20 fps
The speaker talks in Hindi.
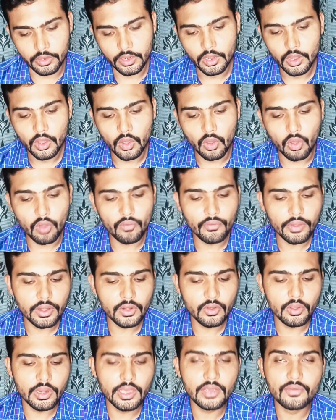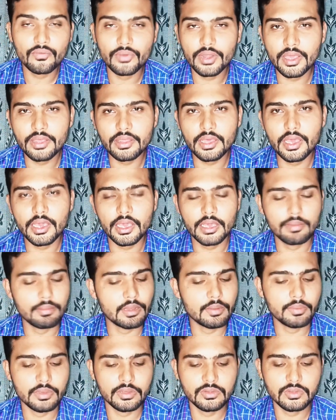ऑन ऑफ एंड ऑन एक फ्रेज है एक
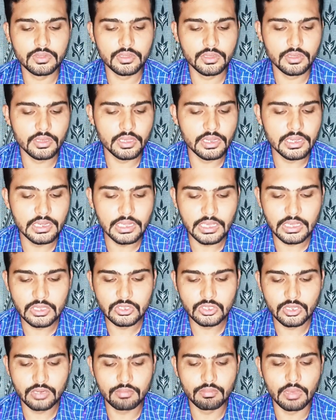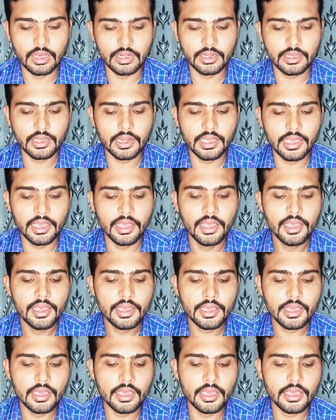हमारे पास इंडिकेशन uh, मार्कर है
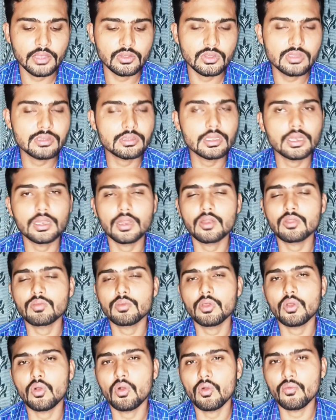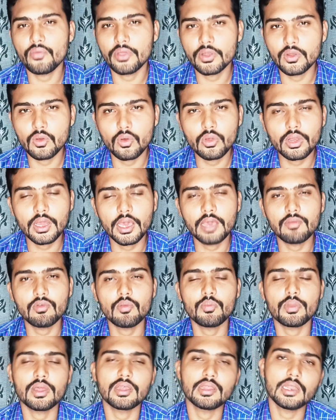कि जिस सेंटेंस में ऑफ एंड ऑन आए
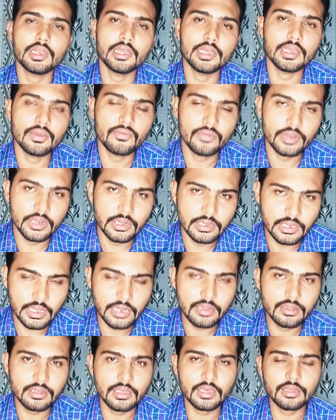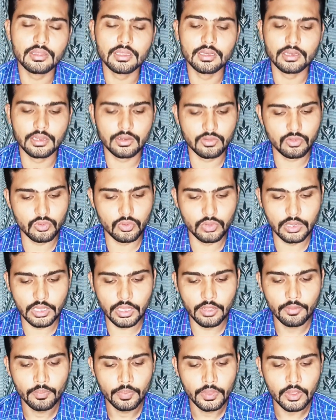वो प्रेजेंट इंडेफिनेट टेंस का सेंटेंस होता
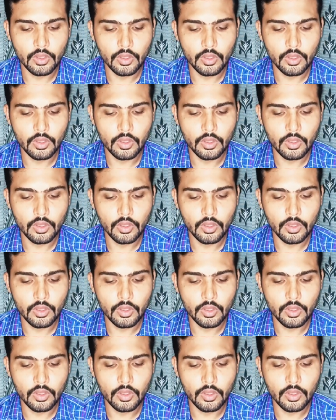है